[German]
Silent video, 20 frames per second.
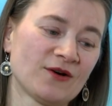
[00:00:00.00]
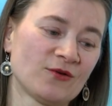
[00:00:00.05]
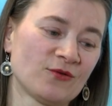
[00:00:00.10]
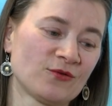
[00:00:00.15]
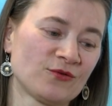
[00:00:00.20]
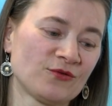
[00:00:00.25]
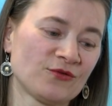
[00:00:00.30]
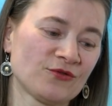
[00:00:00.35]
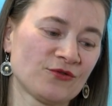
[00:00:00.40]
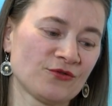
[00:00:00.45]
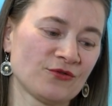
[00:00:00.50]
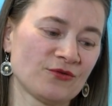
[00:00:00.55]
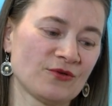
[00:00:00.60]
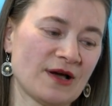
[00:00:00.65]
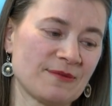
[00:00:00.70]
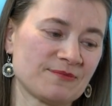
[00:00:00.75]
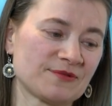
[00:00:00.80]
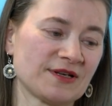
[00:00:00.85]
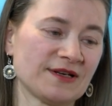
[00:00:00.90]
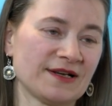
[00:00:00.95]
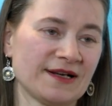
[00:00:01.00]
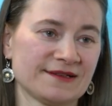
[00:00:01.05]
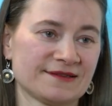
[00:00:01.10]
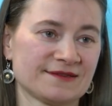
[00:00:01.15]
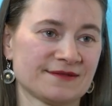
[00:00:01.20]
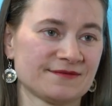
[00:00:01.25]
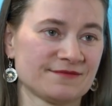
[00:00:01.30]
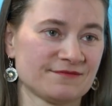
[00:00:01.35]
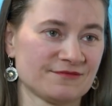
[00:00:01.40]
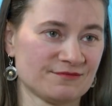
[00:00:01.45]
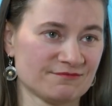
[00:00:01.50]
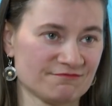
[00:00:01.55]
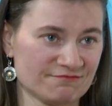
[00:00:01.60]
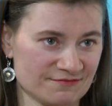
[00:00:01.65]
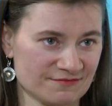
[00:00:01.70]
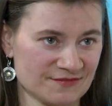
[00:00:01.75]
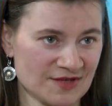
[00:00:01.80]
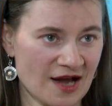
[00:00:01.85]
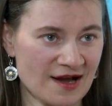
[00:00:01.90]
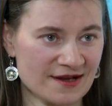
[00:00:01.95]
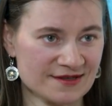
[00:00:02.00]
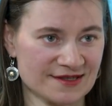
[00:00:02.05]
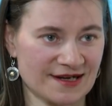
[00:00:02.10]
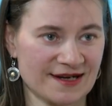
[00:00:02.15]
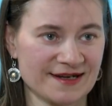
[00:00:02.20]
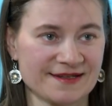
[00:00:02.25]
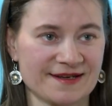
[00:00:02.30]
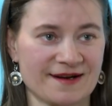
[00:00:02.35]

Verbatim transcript: Und habe dann halt nach drei